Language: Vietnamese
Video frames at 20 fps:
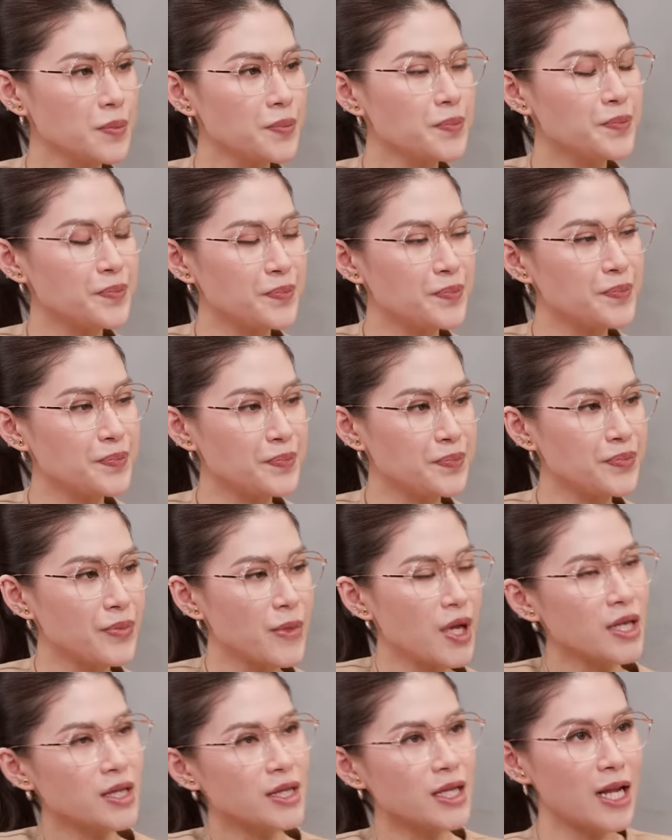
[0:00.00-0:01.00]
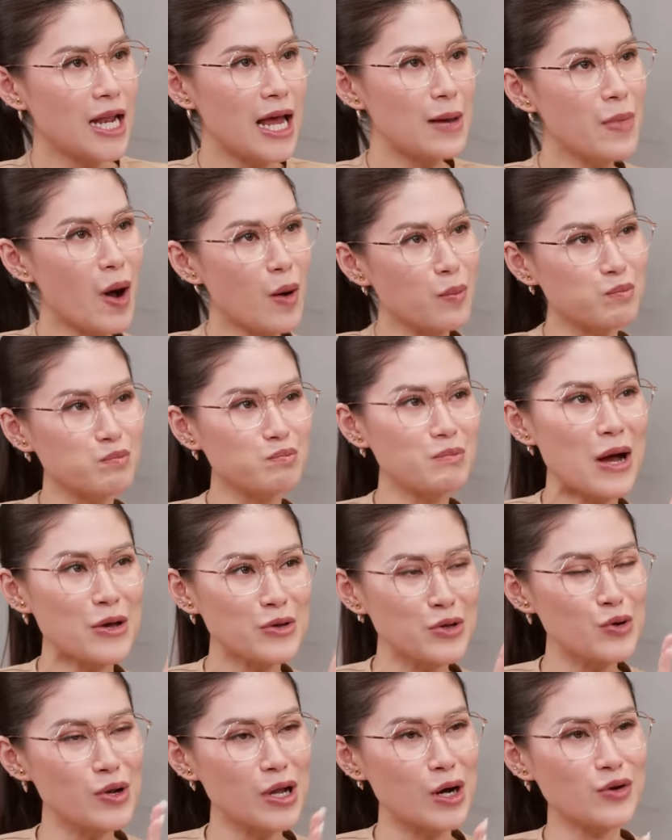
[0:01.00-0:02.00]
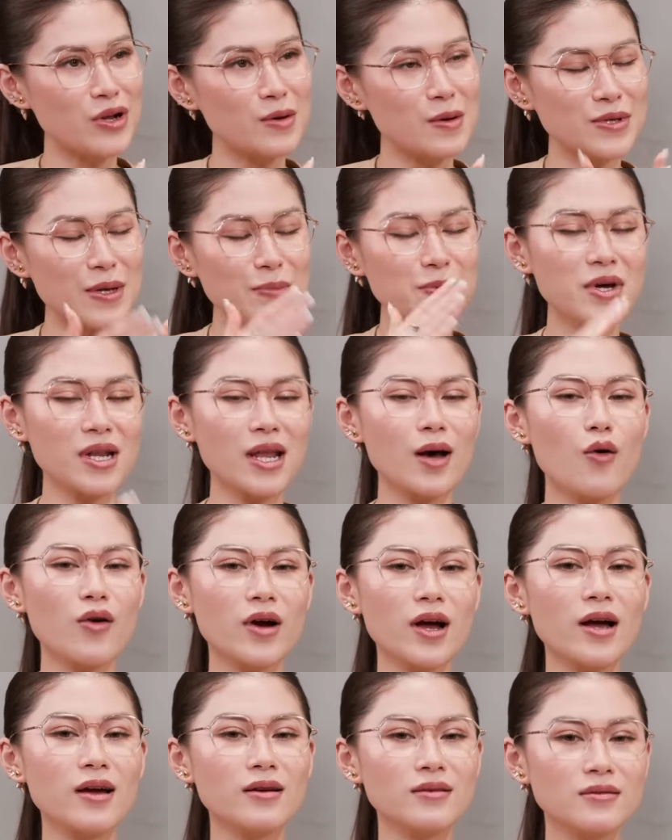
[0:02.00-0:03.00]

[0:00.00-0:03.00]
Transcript: Dạ. Yeah. Ừ. Thì là em học bao nhiêu lâu để em chấp nhận là ok,